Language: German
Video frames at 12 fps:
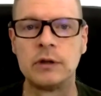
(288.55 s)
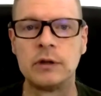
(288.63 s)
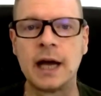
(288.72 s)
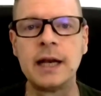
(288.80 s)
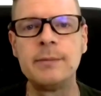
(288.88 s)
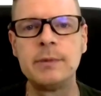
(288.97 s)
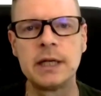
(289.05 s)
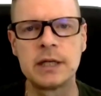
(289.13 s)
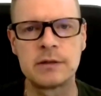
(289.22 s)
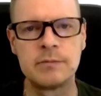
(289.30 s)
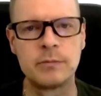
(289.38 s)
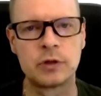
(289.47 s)
Und dann im
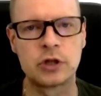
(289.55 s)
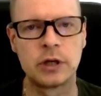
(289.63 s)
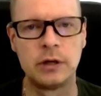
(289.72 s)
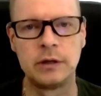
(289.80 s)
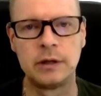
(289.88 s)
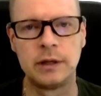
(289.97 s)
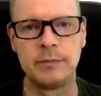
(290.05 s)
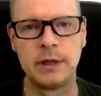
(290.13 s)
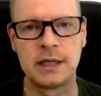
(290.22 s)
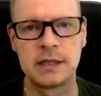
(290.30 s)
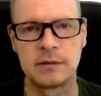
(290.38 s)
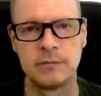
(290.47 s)
nächsten, äh, im
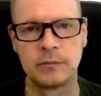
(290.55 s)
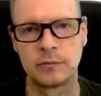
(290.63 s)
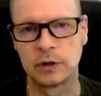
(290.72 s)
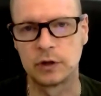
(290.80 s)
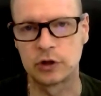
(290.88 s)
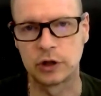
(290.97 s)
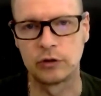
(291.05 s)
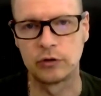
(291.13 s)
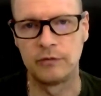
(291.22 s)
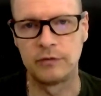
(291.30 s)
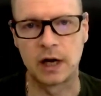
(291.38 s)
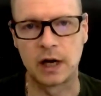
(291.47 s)
nächsten Schritt
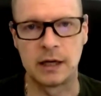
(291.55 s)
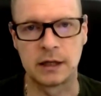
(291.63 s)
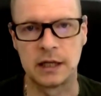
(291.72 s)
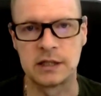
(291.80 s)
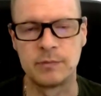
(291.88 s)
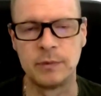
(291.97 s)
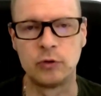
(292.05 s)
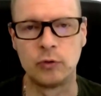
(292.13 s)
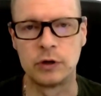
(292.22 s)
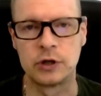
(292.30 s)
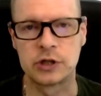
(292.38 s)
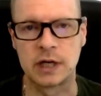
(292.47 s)
können wir halt ganz
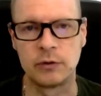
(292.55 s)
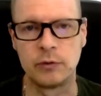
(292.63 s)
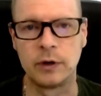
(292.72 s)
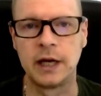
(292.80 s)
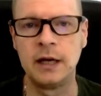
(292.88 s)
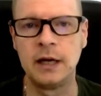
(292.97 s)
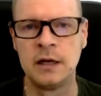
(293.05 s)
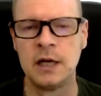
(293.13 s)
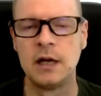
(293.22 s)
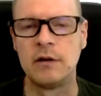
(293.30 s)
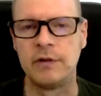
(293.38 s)
methodisch sagen, okay,